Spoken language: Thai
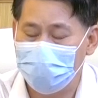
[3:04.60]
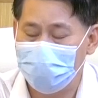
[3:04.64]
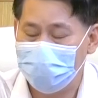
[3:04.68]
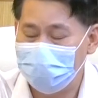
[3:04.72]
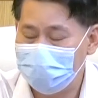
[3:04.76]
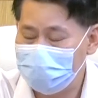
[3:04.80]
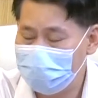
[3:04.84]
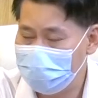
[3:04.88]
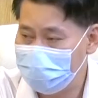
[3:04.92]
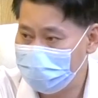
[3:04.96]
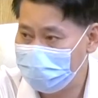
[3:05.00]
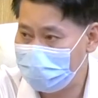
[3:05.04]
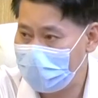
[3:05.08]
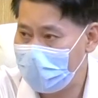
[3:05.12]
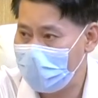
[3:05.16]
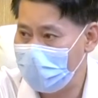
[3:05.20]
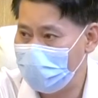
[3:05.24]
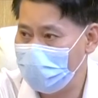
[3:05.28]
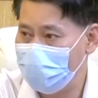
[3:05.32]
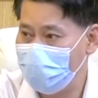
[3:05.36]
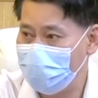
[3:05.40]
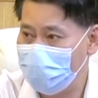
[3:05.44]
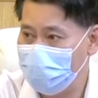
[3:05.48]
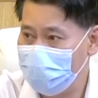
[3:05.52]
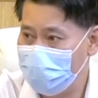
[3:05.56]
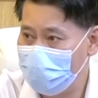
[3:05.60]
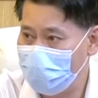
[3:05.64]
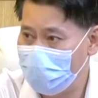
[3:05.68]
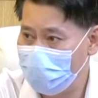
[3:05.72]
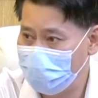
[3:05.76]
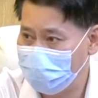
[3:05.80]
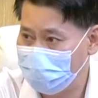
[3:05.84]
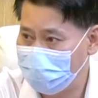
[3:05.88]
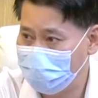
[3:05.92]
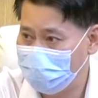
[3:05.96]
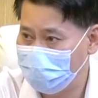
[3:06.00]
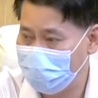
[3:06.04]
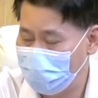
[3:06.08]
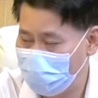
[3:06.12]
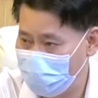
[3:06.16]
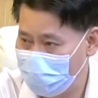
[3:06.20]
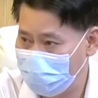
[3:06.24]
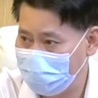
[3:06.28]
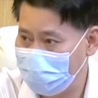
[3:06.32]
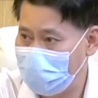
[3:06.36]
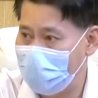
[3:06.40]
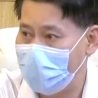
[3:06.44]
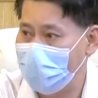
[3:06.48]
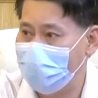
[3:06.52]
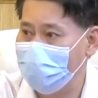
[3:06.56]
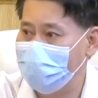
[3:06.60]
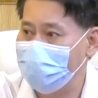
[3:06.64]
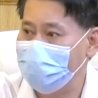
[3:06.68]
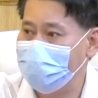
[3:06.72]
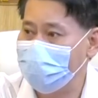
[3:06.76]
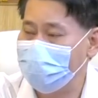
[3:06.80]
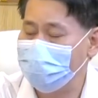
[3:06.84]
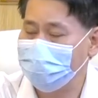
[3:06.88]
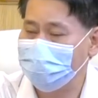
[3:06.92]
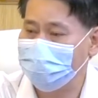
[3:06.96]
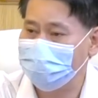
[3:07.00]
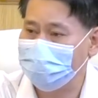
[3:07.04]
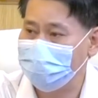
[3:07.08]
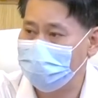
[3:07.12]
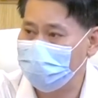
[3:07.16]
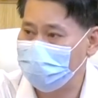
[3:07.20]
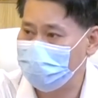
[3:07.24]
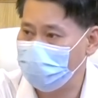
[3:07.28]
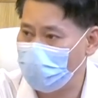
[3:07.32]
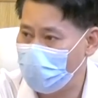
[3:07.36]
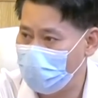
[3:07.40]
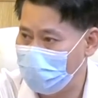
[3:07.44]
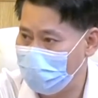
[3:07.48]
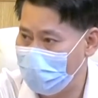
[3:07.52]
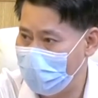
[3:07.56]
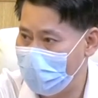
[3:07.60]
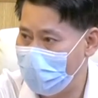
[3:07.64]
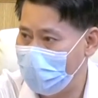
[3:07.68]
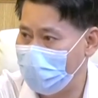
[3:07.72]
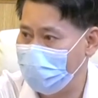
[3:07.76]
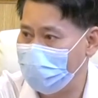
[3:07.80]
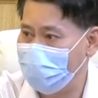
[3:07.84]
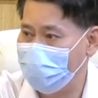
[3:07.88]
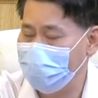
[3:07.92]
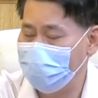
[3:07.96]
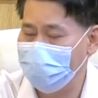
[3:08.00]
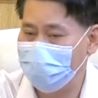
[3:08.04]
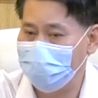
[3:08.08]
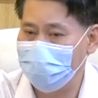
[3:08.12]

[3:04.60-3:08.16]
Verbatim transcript: เห็นน้ำตาของพี่น้องคนไทยนะ ที่ตกงาน